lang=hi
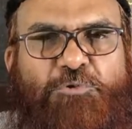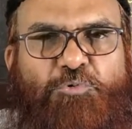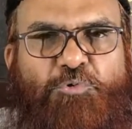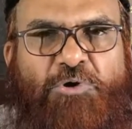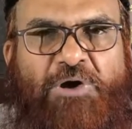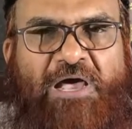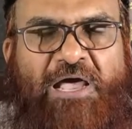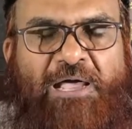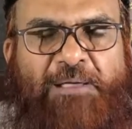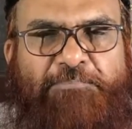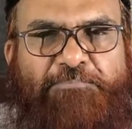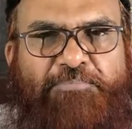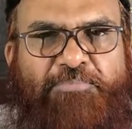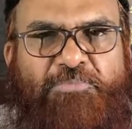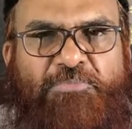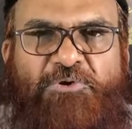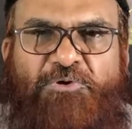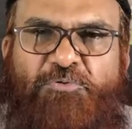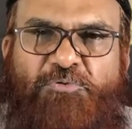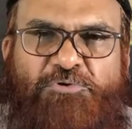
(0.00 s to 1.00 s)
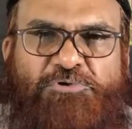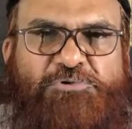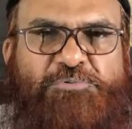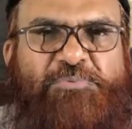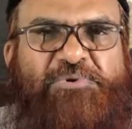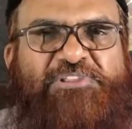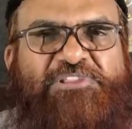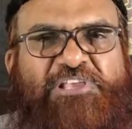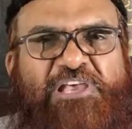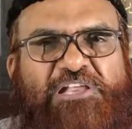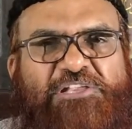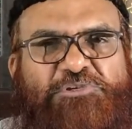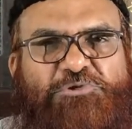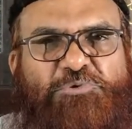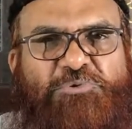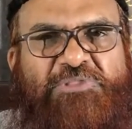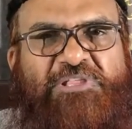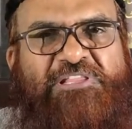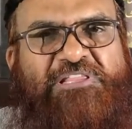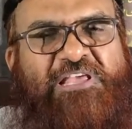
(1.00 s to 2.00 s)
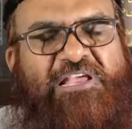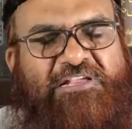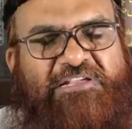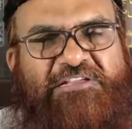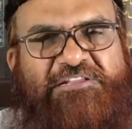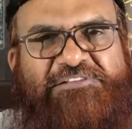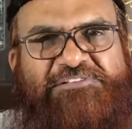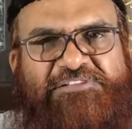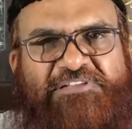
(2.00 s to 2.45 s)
तो आप उसमें तहजद अदा कर